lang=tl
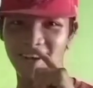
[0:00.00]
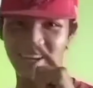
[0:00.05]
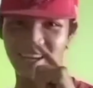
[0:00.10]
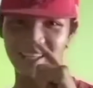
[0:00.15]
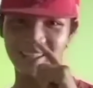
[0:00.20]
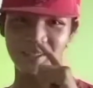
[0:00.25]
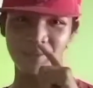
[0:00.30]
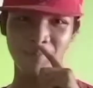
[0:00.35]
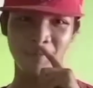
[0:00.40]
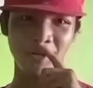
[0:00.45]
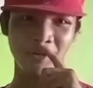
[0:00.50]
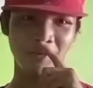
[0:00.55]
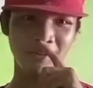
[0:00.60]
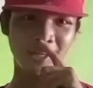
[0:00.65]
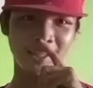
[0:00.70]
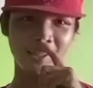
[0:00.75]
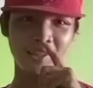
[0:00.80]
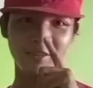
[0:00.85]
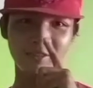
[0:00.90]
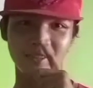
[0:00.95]
okay, siyempre
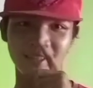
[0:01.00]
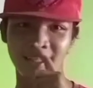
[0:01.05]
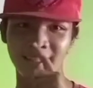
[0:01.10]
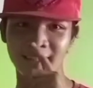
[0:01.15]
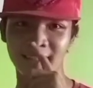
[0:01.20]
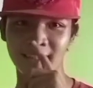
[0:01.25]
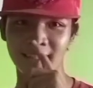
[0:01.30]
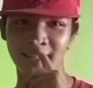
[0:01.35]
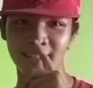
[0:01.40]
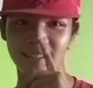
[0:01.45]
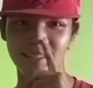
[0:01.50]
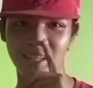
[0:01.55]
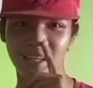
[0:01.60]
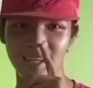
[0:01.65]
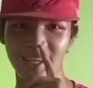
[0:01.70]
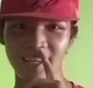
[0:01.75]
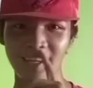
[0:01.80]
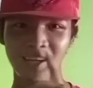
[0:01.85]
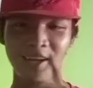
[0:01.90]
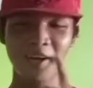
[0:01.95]
yung una nating contestant ay
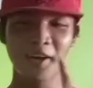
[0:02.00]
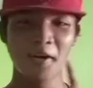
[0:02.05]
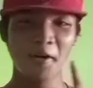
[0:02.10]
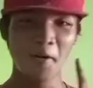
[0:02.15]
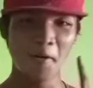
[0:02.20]
si